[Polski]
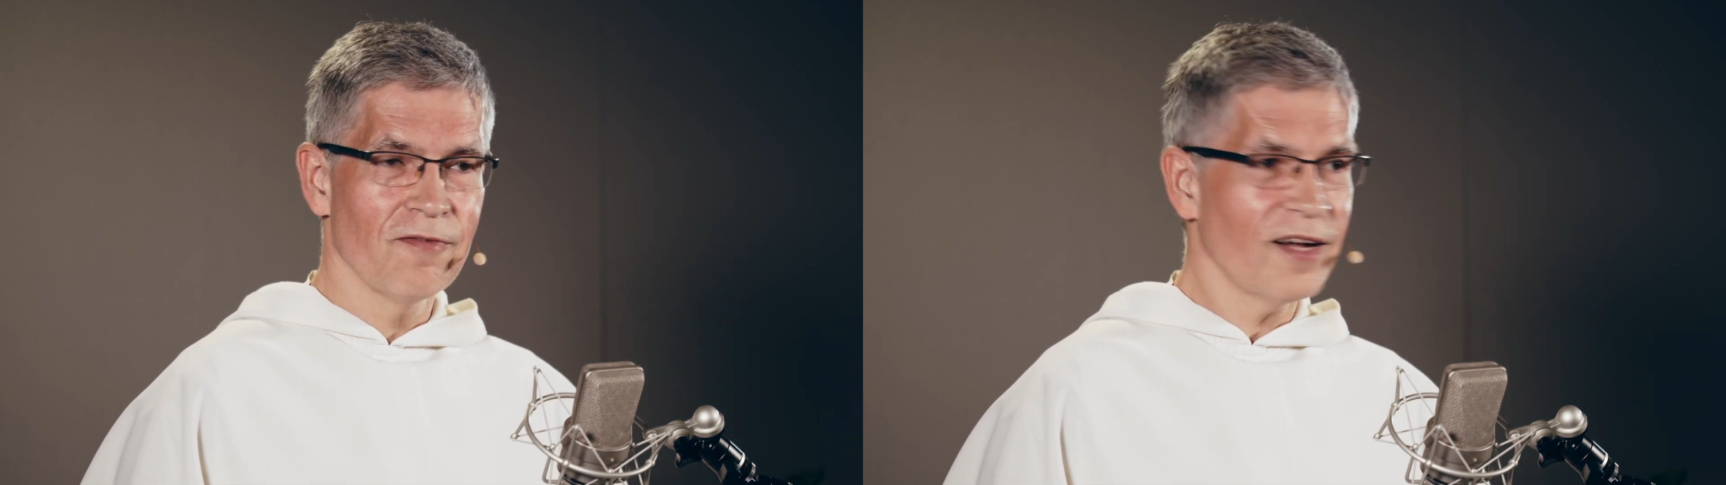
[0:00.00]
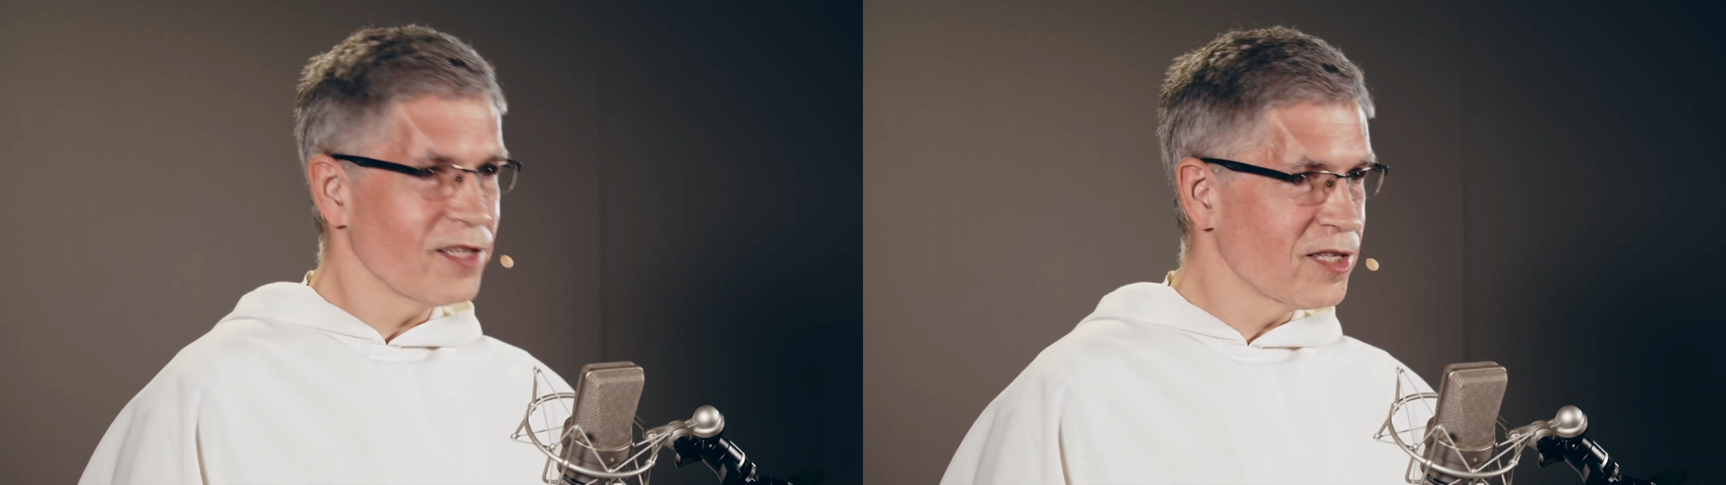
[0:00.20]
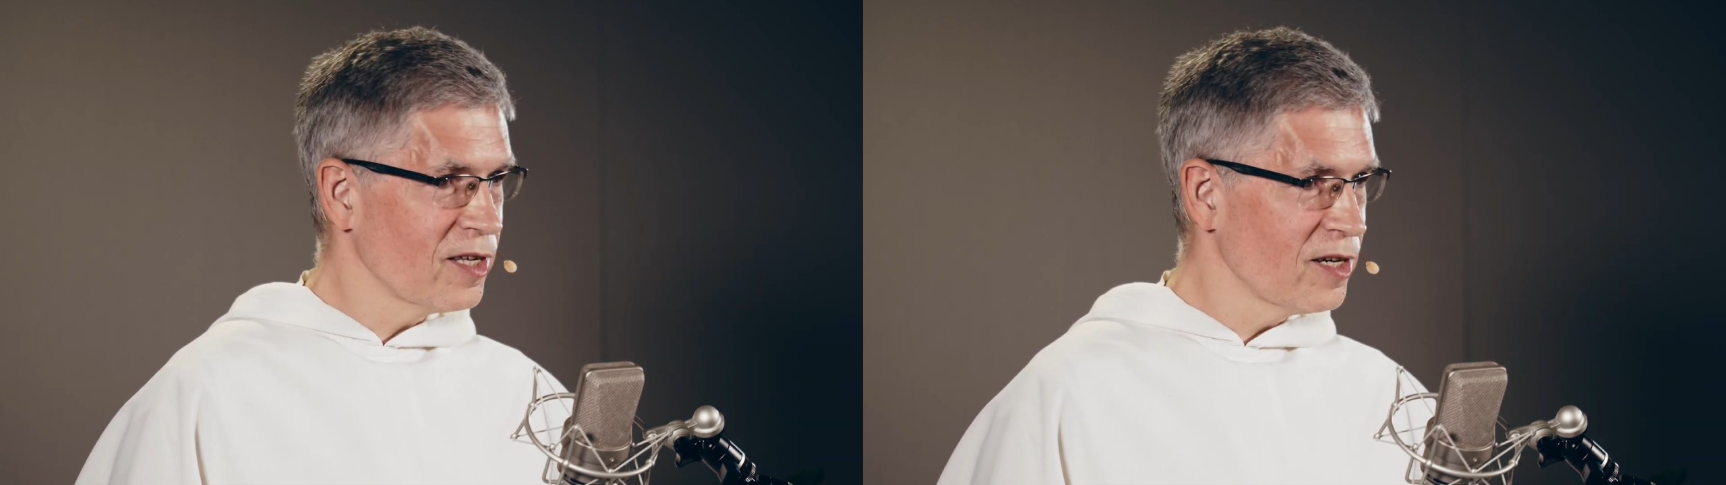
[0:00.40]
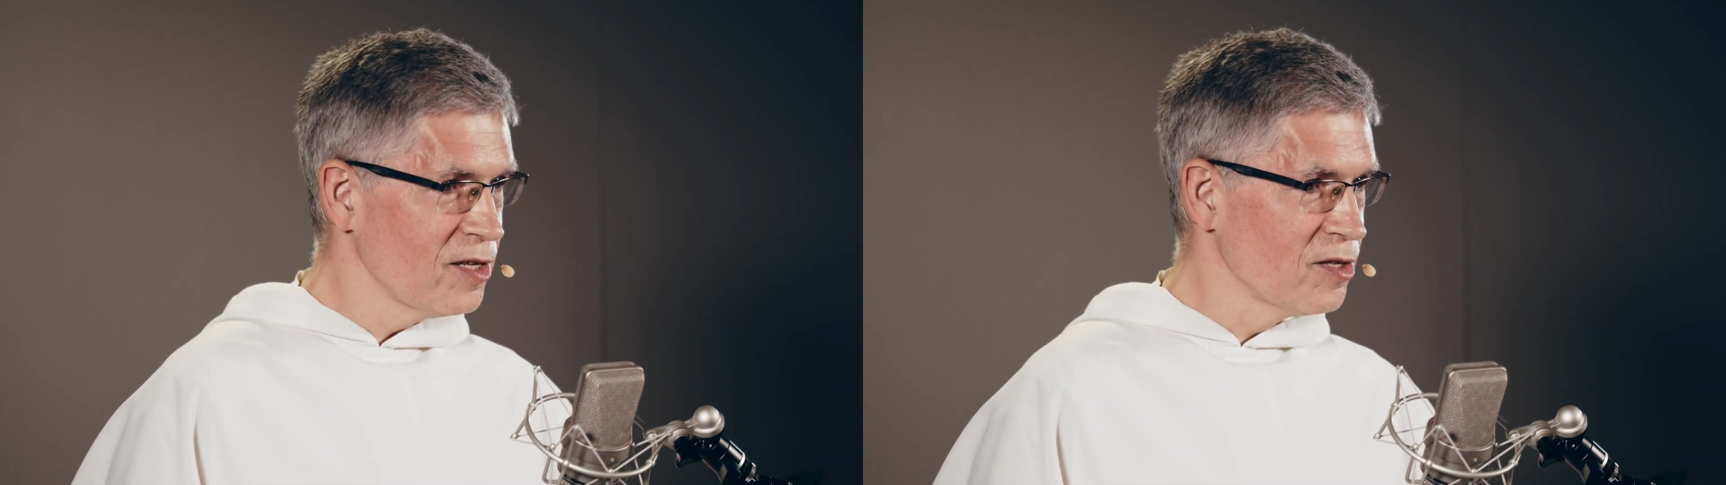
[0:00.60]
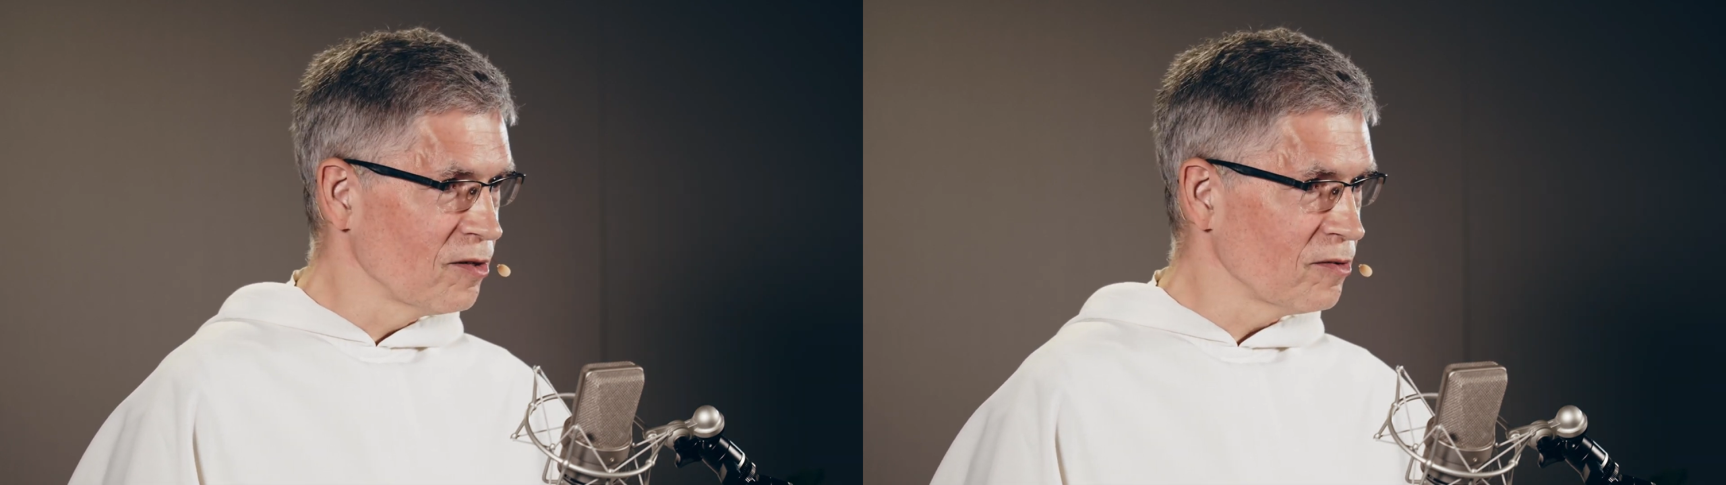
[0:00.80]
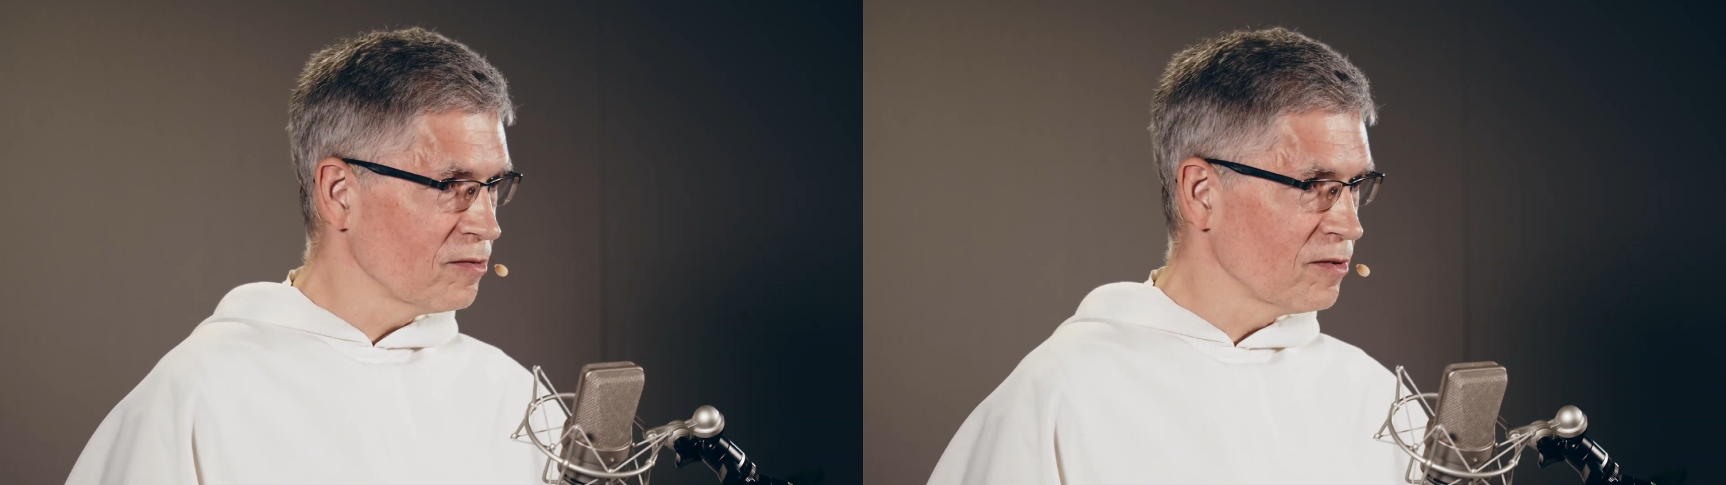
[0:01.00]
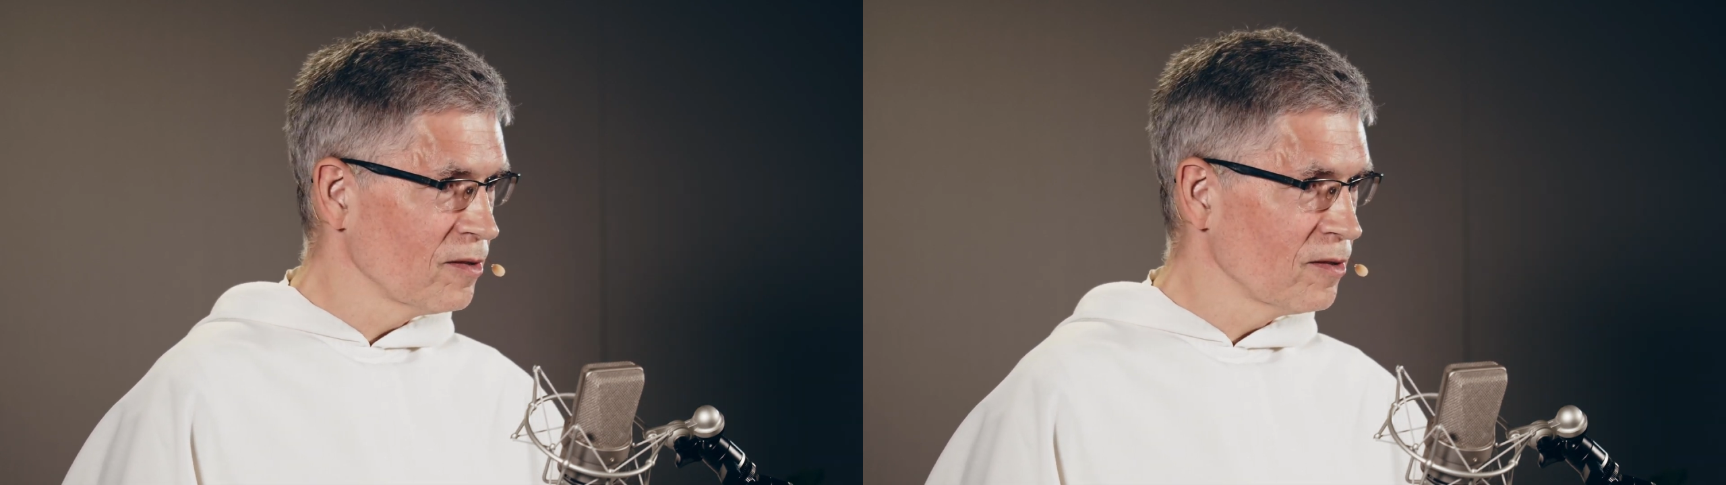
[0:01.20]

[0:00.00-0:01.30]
wali z tęchlizną,